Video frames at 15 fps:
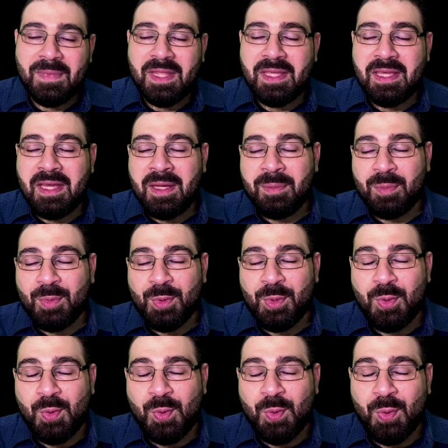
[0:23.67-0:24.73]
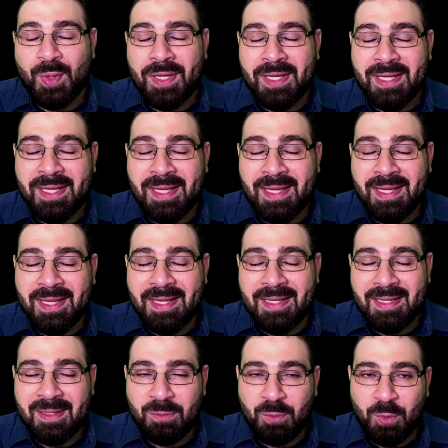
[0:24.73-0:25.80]
أم هو
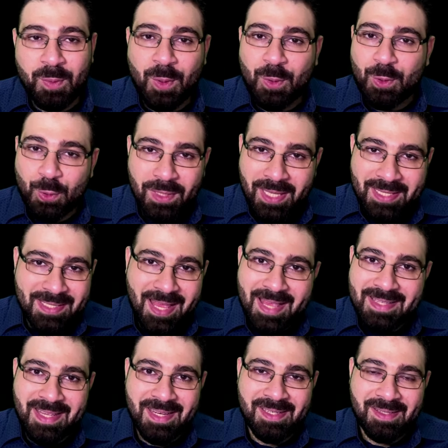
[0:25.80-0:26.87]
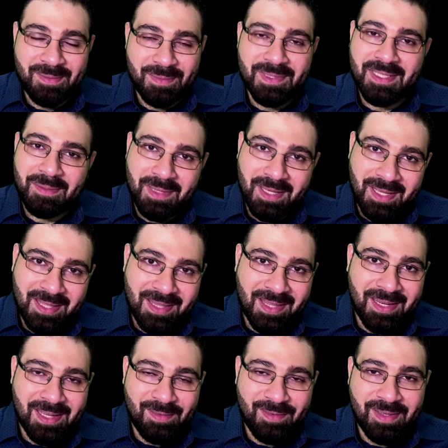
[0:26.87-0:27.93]
آه، مو موجود أساسا مثل ما
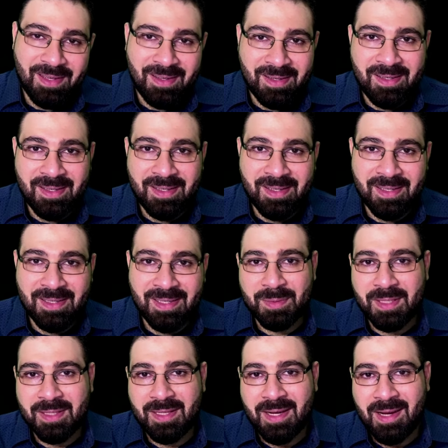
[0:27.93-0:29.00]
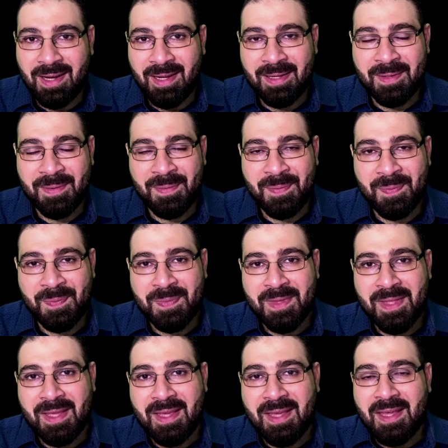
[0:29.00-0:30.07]
كذلك في آراء يعني بتطرح؟
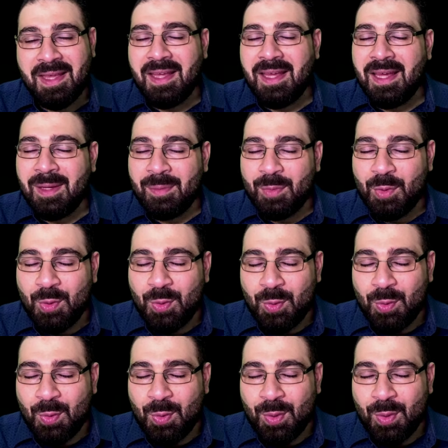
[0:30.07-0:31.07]
أم هو